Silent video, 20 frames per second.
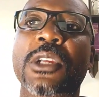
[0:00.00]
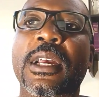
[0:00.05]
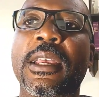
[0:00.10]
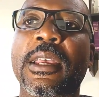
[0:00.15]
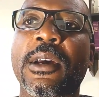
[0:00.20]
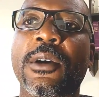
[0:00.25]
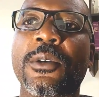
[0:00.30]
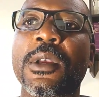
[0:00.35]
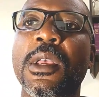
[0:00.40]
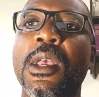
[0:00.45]

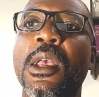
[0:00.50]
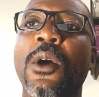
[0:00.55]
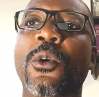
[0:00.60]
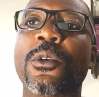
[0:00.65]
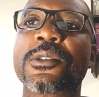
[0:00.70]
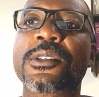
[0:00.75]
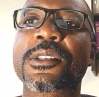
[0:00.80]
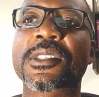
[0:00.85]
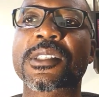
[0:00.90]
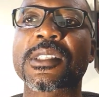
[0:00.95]
Israel,
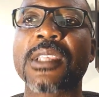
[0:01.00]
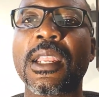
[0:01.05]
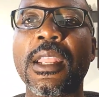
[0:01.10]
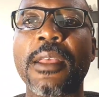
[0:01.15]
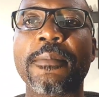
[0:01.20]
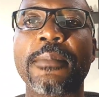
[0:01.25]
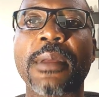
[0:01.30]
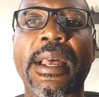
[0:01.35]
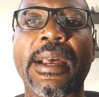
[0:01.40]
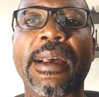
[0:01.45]
onde
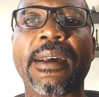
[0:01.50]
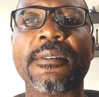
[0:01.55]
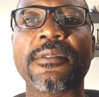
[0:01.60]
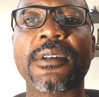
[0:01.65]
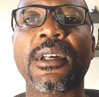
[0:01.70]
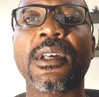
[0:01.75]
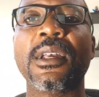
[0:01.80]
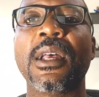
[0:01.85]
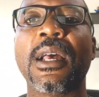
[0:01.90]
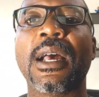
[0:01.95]

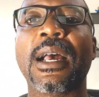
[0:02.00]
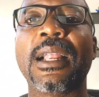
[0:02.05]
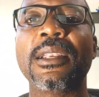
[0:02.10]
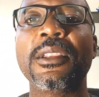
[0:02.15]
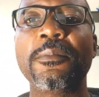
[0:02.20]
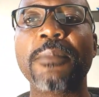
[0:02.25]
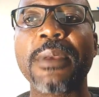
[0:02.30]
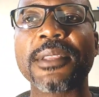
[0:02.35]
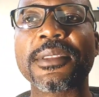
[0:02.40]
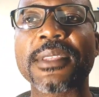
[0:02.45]
celebrava a
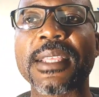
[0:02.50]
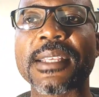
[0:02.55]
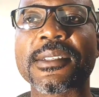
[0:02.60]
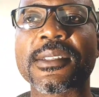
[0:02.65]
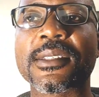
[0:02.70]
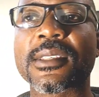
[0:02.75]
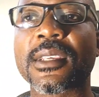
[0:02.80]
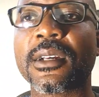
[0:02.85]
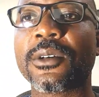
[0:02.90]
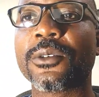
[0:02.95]

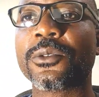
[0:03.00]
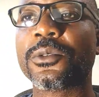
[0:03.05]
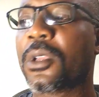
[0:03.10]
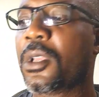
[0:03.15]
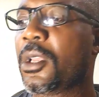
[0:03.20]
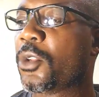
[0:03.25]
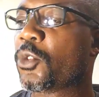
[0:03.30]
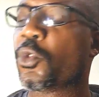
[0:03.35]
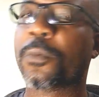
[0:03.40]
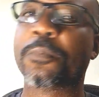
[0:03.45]
libertação
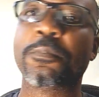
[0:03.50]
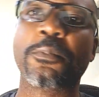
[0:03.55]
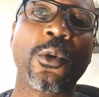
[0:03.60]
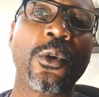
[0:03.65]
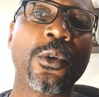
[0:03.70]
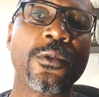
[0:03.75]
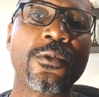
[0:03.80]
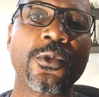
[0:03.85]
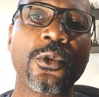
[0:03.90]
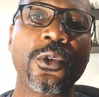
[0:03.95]
do
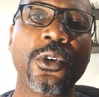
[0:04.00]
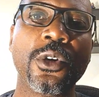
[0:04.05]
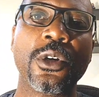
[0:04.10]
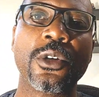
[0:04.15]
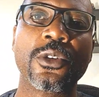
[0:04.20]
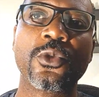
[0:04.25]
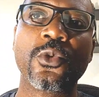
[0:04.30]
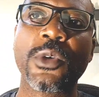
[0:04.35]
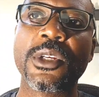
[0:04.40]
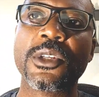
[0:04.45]
povo
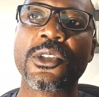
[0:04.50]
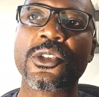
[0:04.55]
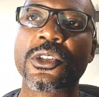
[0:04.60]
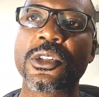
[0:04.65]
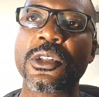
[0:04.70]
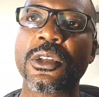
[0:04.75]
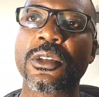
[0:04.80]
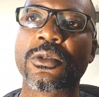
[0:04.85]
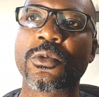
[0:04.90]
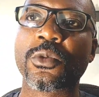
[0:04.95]
do
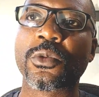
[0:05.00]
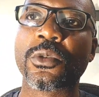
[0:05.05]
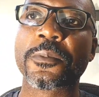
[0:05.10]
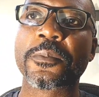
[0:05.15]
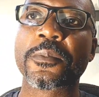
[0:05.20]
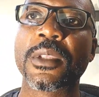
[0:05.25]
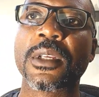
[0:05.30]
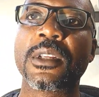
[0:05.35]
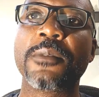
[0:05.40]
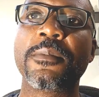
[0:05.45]
Egito,
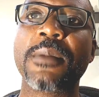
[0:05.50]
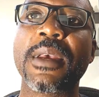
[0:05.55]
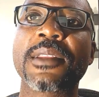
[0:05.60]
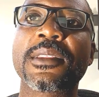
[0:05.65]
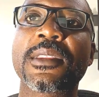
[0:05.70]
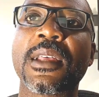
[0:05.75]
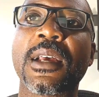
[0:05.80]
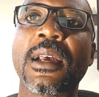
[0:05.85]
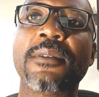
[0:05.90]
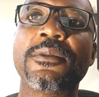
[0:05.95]

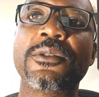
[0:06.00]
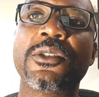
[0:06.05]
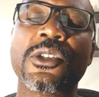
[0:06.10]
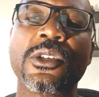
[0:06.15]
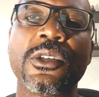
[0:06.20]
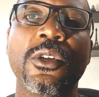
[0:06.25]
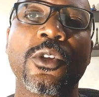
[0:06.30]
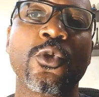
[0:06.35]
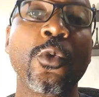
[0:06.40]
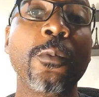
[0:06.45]

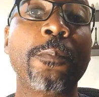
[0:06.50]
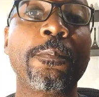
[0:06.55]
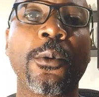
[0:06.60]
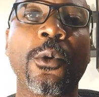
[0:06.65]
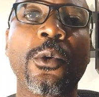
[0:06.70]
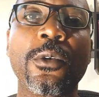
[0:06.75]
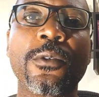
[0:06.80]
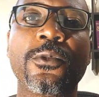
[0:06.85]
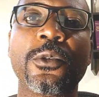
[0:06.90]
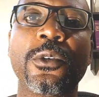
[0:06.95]
liberdade do
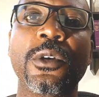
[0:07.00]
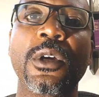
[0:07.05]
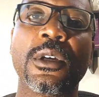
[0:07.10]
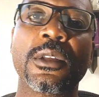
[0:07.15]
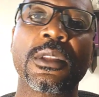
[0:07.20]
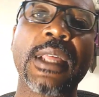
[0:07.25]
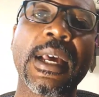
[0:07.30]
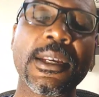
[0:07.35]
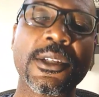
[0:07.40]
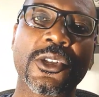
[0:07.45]
povo
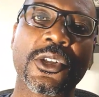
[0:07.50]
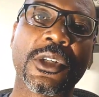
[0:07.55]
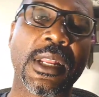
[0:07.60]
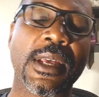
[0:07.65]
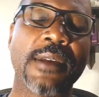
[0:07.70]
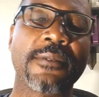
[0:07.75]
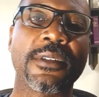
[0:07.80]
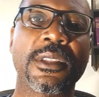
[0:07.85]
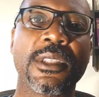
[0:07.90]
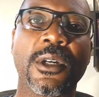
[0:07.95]
da
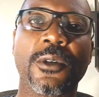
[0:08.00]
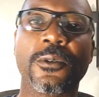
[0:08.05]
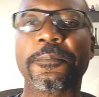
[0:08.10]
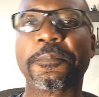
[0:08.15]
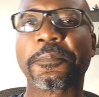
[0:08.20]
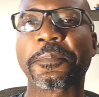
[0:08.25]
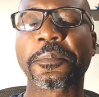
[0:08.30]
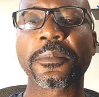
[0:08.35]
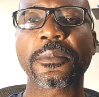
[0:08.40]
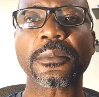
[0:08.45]
escravidão.
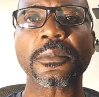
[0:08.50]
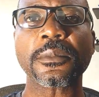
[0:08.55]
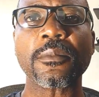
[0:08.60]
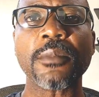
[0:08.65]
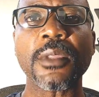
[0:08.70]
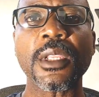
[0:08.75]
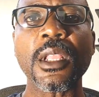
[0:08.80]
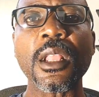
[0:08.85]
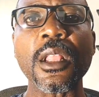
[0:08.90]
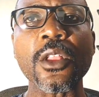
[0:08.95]

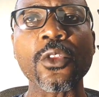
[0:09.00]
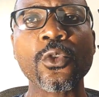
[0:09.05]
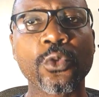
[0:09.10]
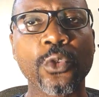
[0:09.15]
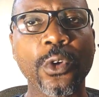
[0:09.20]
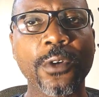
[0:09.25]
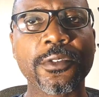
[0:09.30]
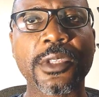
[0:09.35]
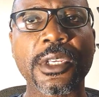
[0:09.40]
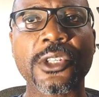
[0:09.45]

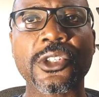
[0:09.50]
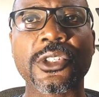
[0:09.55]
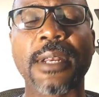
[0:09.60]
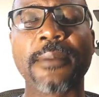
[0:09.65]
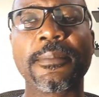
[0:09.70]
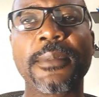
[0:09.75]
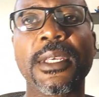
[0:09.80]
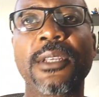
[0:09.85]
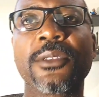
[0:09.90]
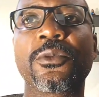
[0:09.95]
No Novo
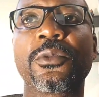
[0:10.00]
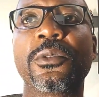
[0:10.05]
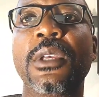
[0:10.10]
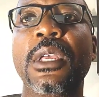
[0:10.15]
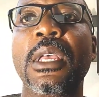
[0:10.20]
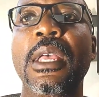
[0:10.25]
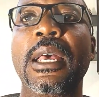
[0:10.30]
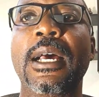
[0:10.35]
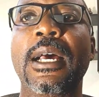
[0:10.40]
Testamento,